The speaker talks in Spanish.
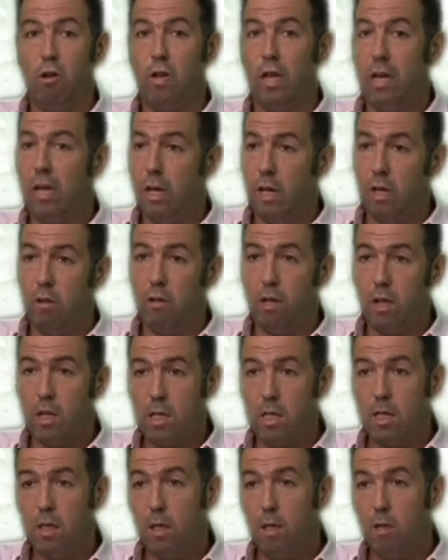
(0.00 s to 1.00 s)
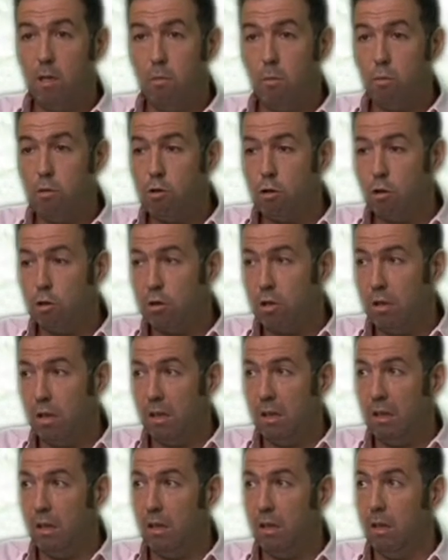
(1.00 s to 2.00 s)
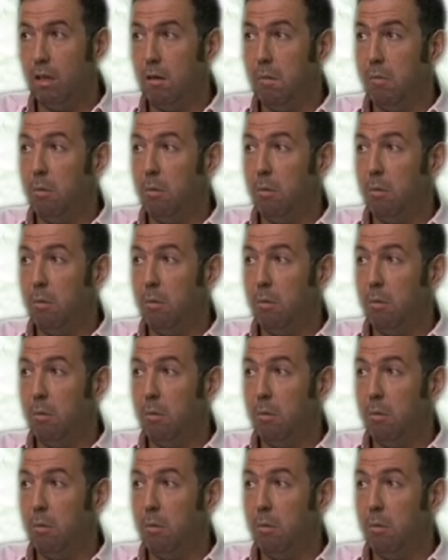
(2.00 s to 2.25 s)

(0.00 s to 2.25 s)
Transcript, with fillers: descreo de que hayan tenido muchos este,